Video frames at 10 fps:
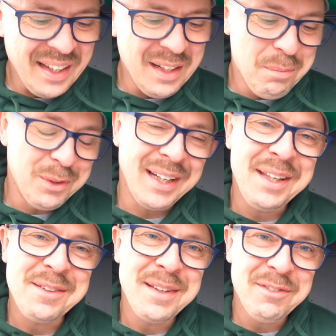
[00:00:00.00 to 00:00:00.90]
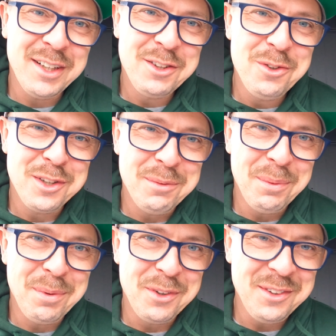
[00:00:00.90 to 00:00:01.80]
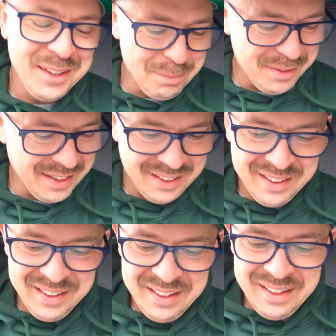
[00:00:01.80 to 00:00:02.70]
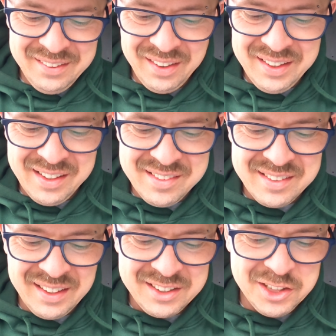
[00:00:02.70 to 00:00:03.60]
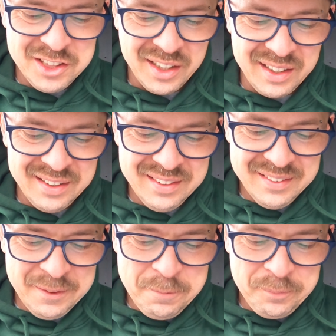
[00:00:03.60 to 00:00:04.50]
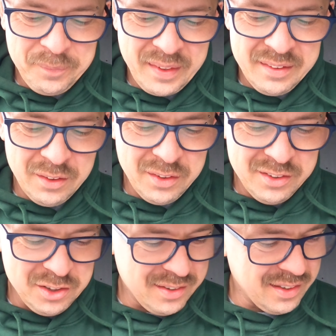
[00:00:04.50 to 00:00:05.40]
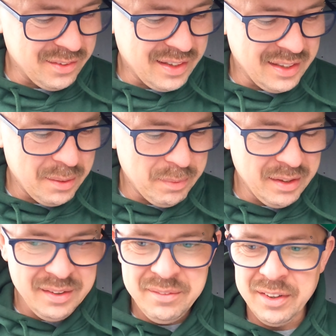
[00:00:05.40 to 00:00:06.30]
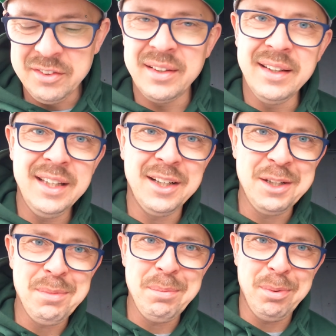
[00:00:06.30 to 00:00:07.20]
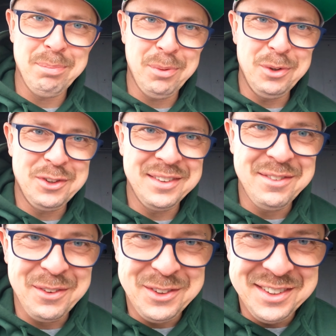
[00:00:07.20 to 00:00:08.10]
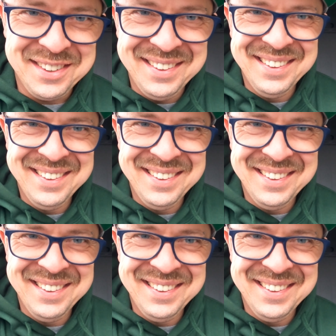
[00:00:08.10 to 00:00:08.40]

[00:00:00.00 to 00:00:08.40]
ale bo tak jest na fakturze po prostu napisane. No ale nic, tak czy siak, to to jeszcze sobie dogadamy. Właśnie, idę chyba pójść i wrócić.